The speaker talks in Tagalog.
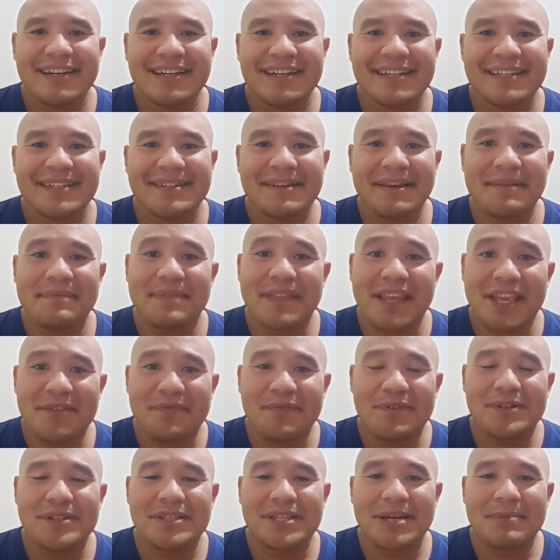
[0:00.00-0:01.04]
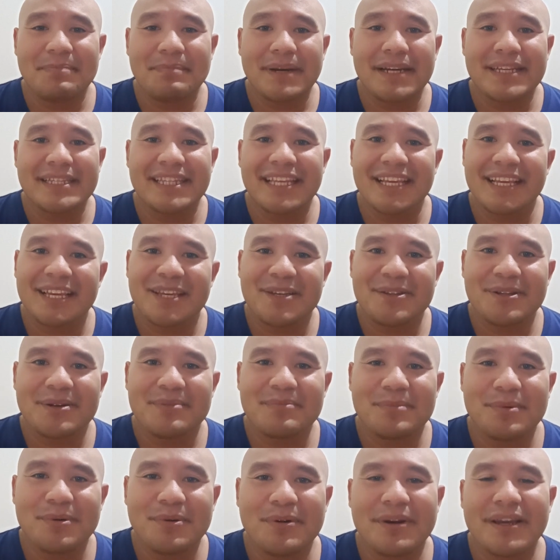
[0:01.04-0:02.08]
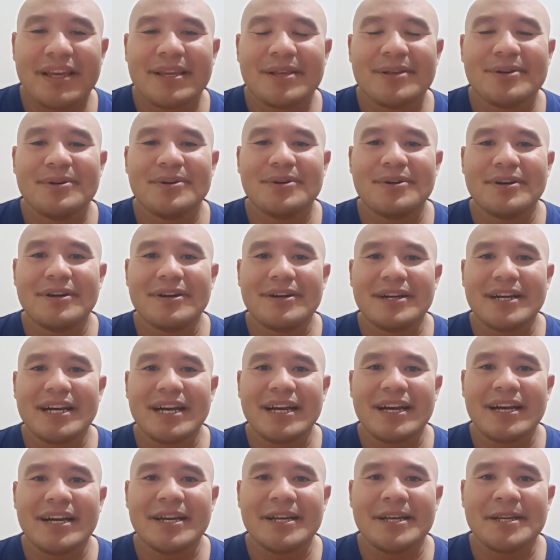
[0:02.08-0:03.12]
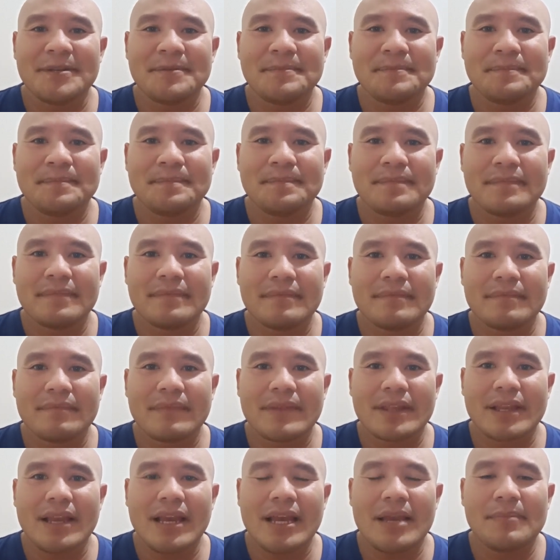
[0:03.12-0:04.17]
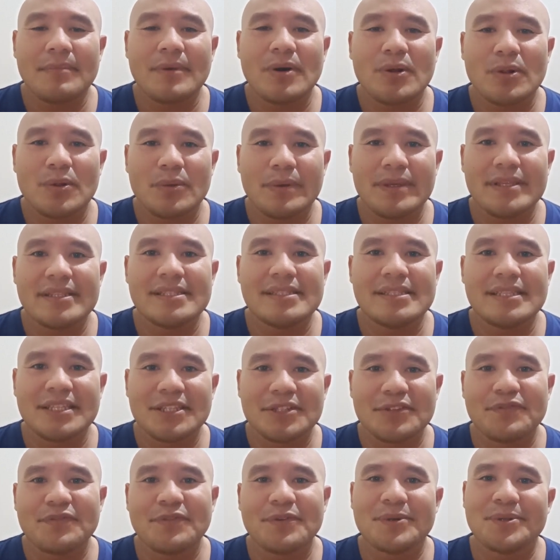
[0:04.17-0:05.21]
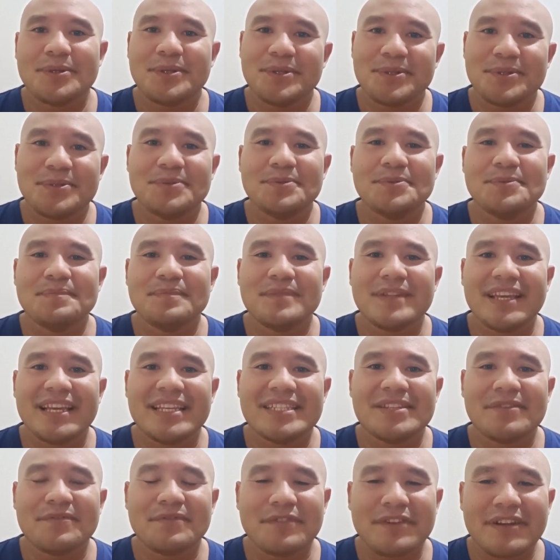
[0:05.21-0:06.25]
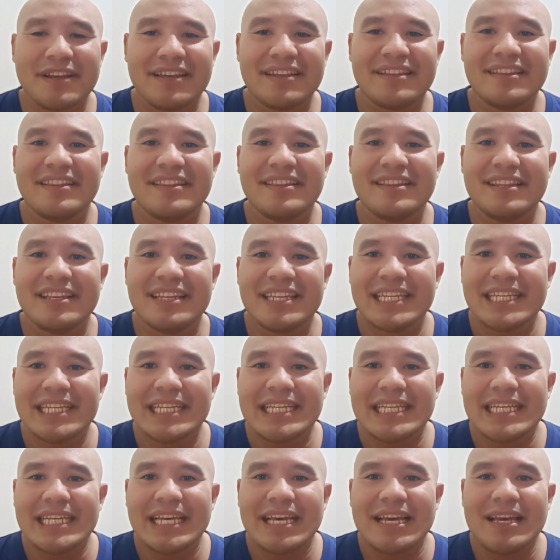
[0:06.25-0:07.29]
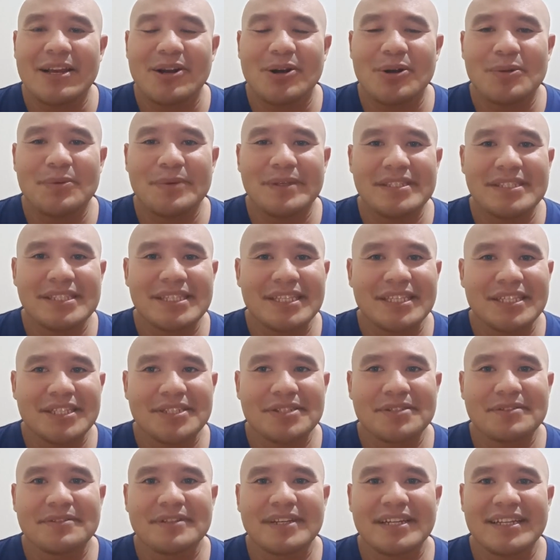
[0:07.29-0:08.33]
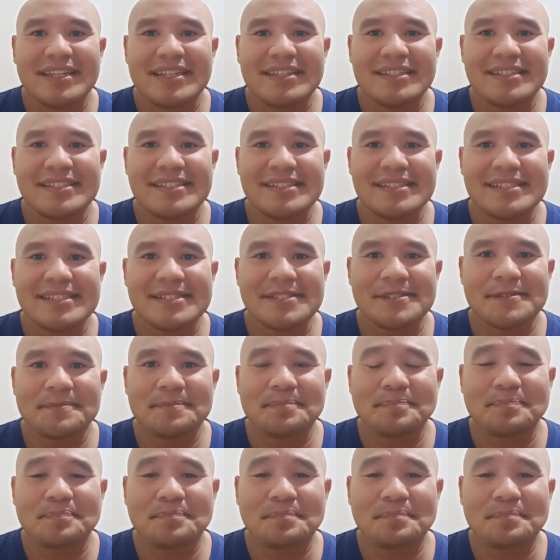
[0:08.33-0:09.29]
Uh, I'm thankful na party kayo ng buhay ko. Um, I'm always here for you as a friend. I'm always here as